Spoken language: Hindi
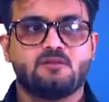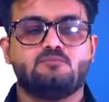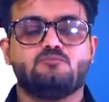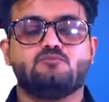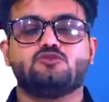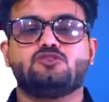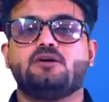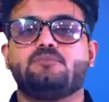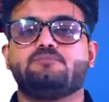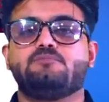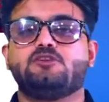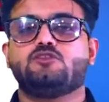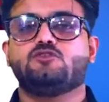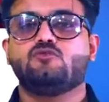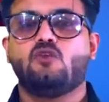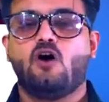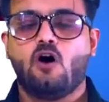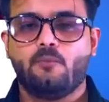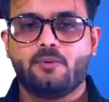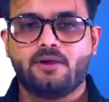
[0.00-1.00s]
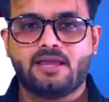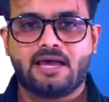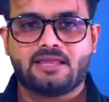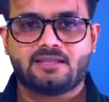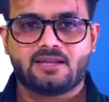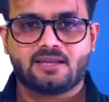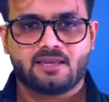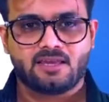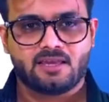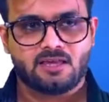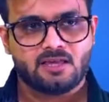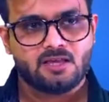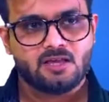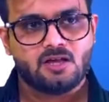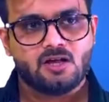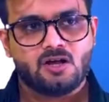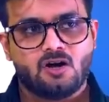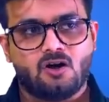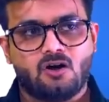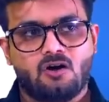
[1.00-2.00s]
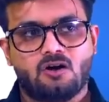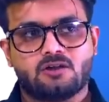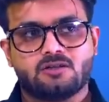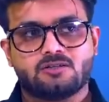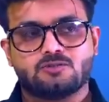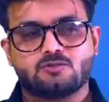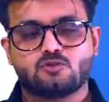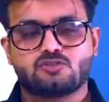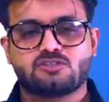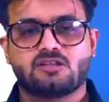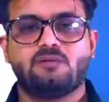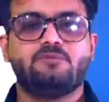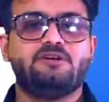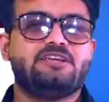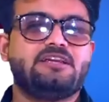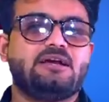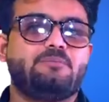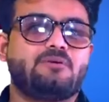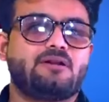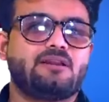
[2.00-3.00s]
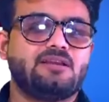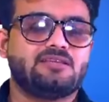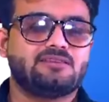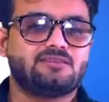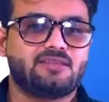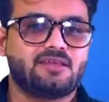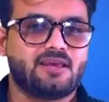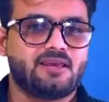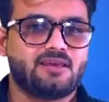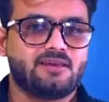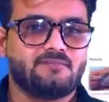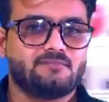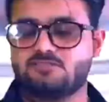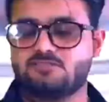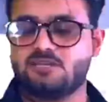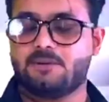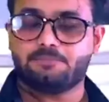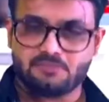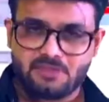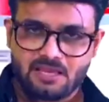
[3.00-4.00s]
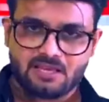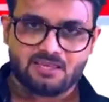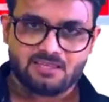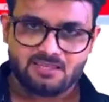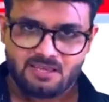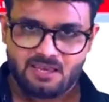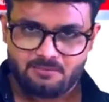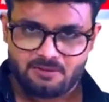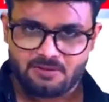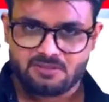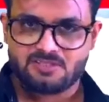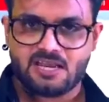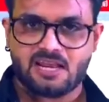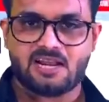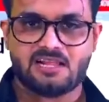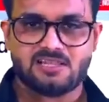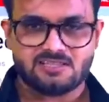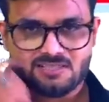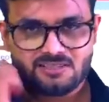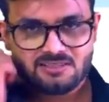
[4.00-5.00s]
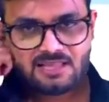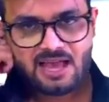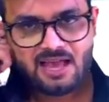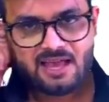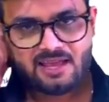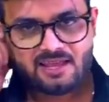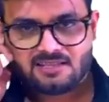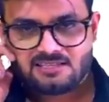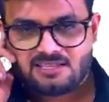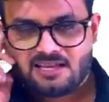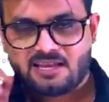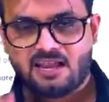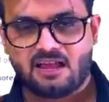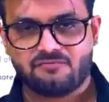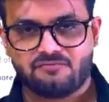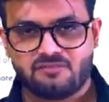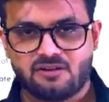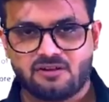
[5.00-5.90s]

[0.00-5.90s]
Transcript: मुझे अपनी दुआओं में याद रखें और सोशल मीडिया पर लिखते रहें जब तक ये भी चैनल जिंदा है रजा ग्राफी